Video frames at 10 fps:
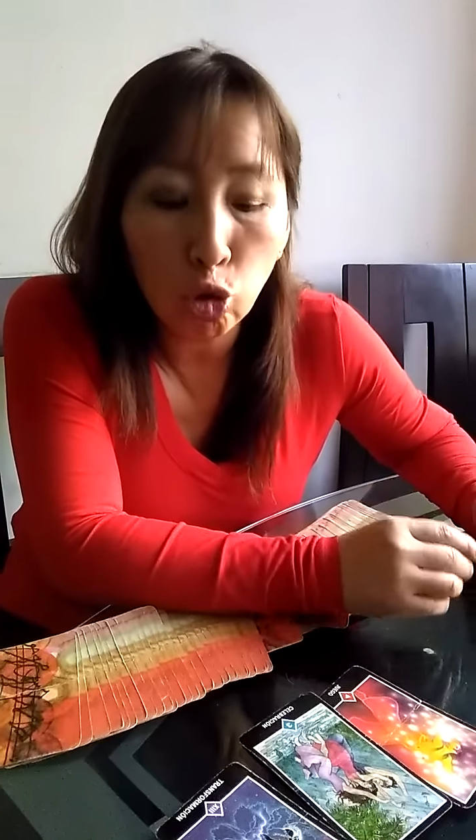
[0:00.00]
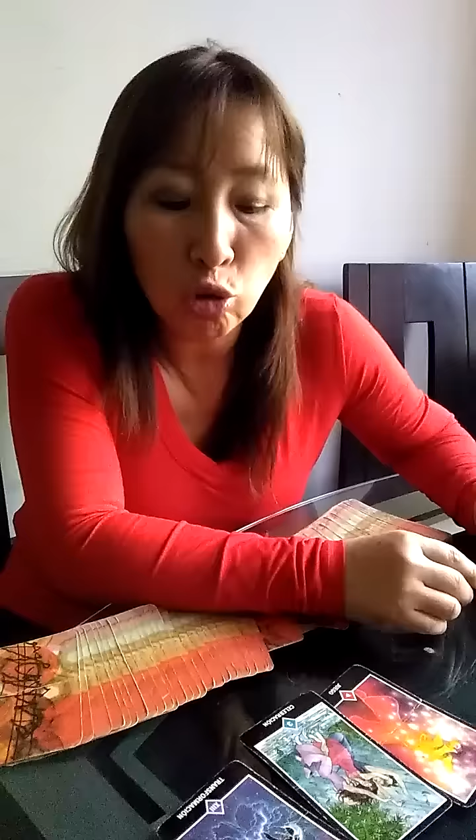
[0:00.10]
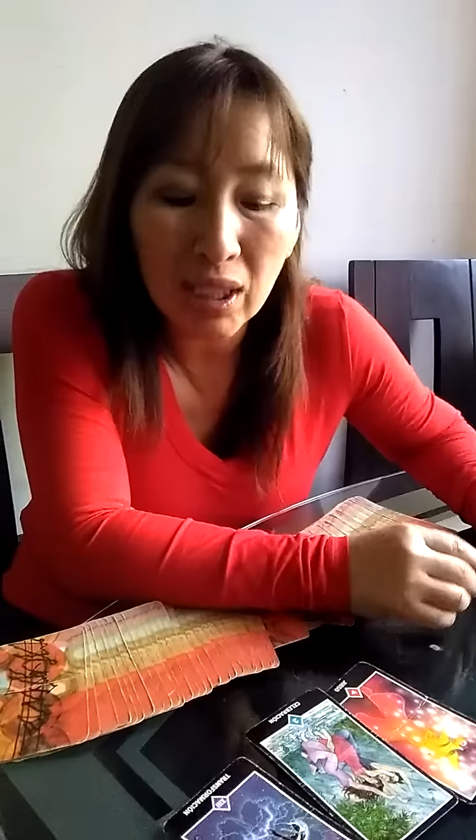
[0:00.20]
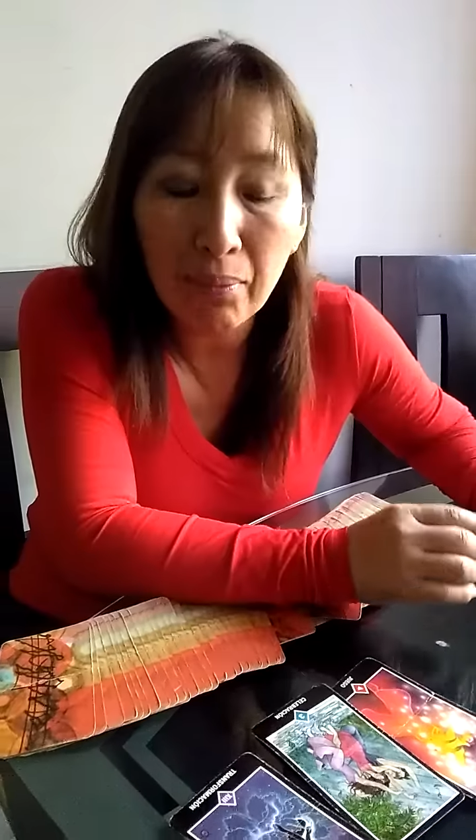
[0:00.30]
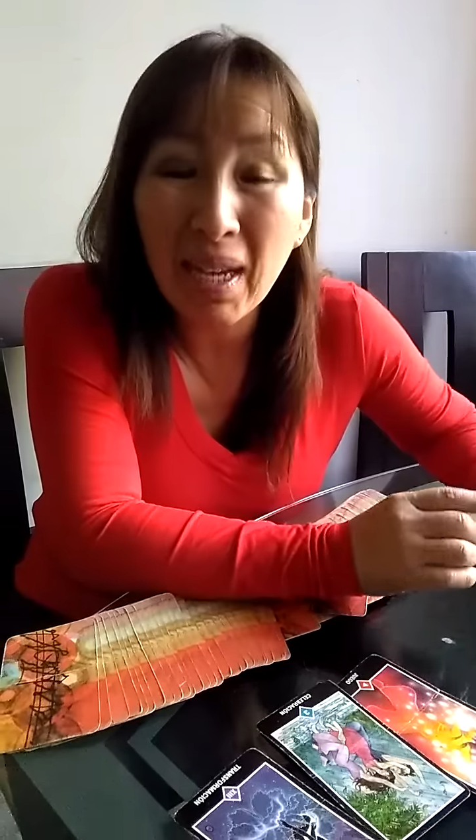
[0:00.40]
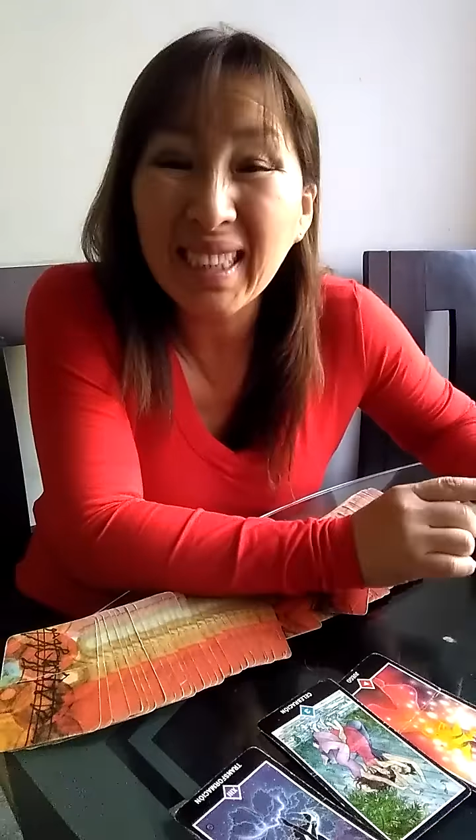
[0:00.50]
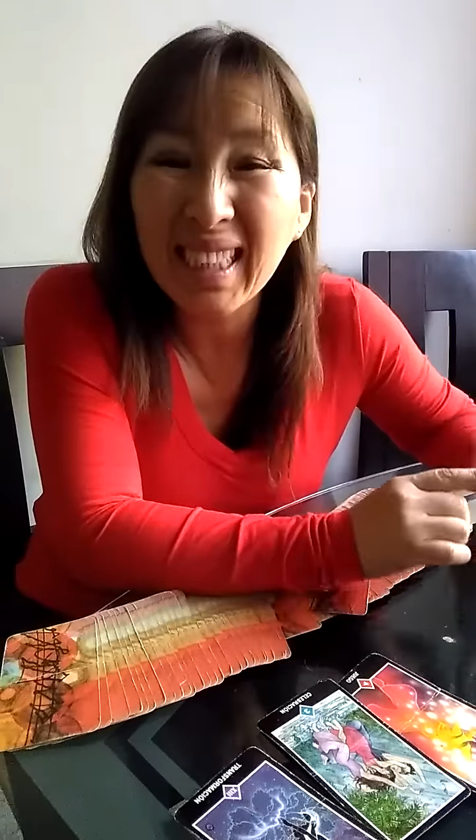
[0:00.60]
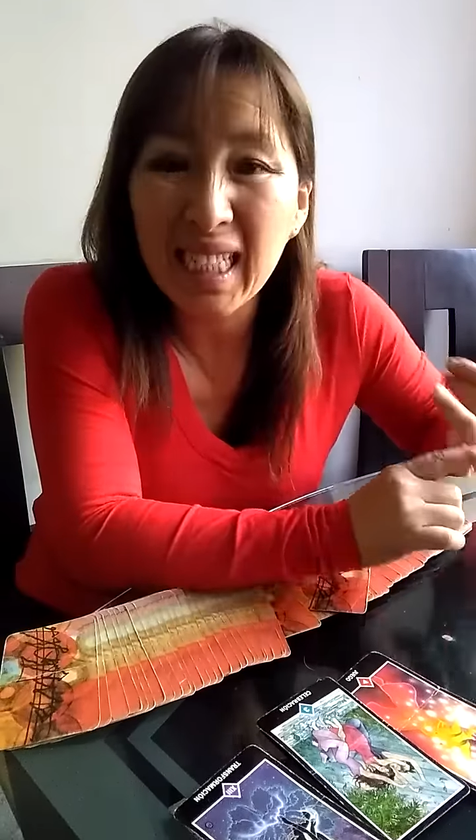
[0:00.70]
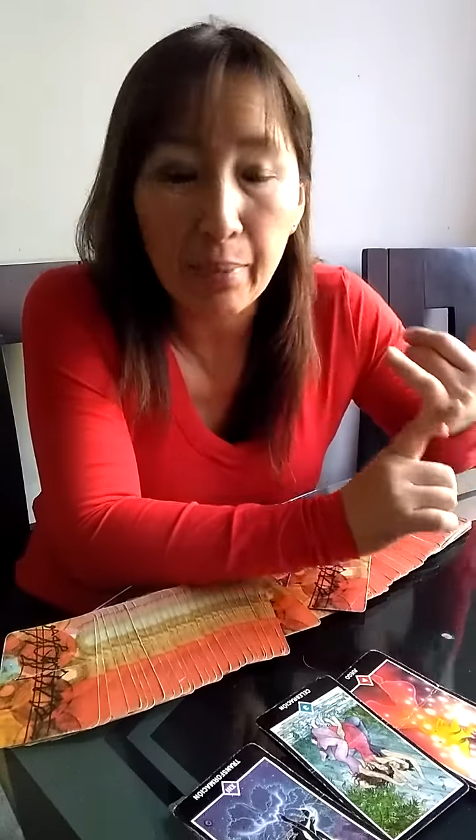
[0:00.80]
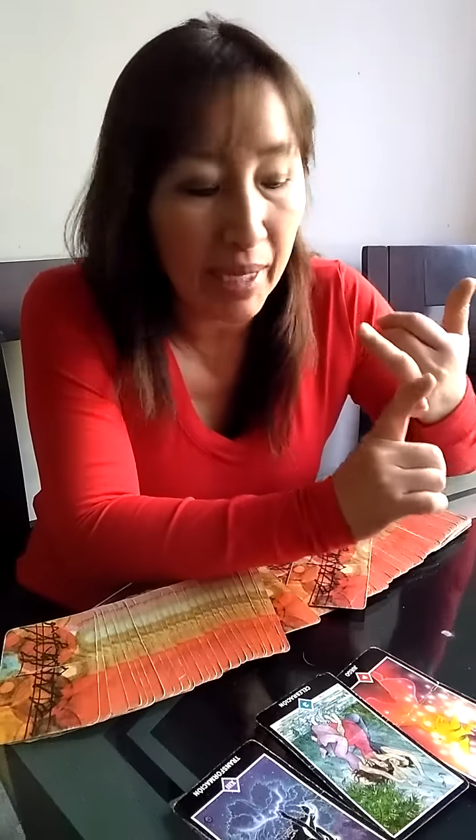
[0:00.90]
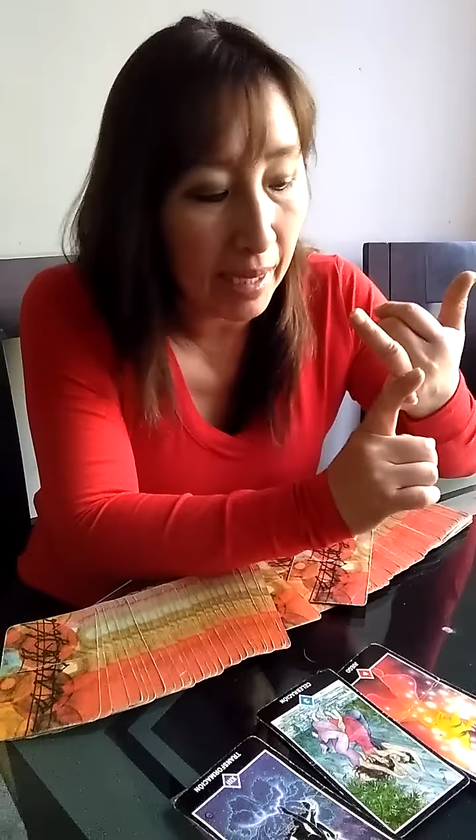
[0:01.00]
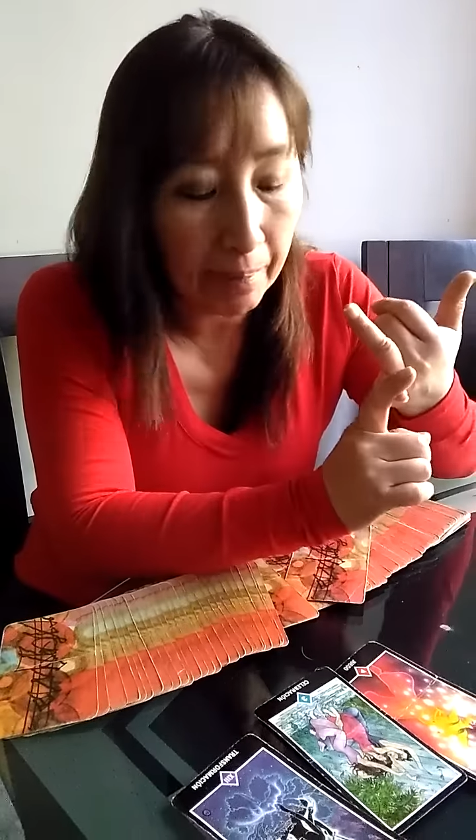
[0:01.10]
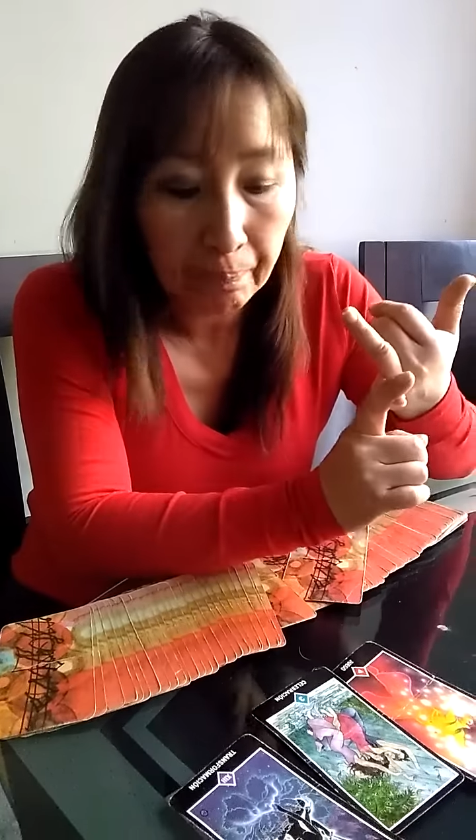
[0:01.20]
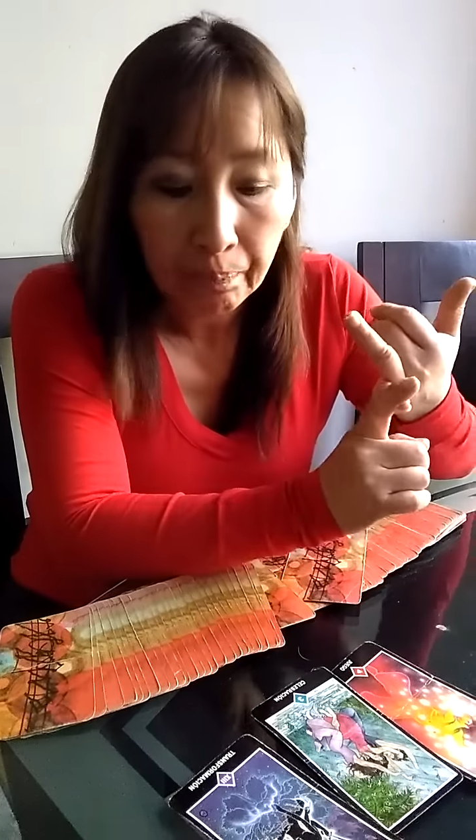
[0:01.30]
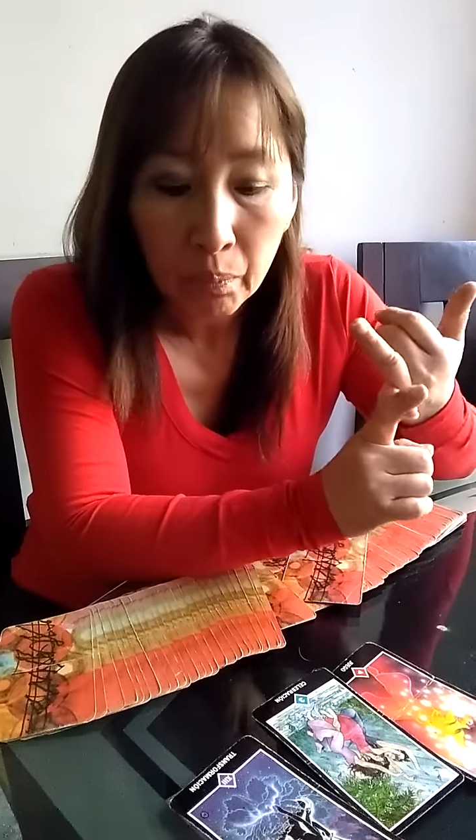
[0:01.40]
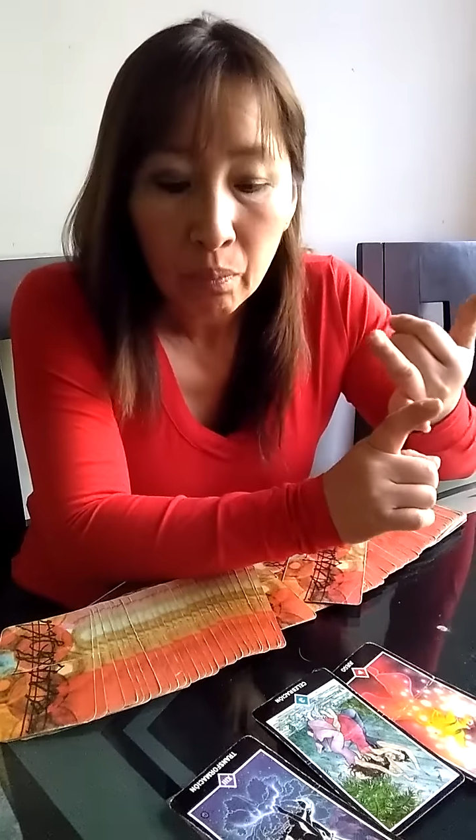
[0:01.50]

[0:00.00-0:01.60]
donde va a celebrar,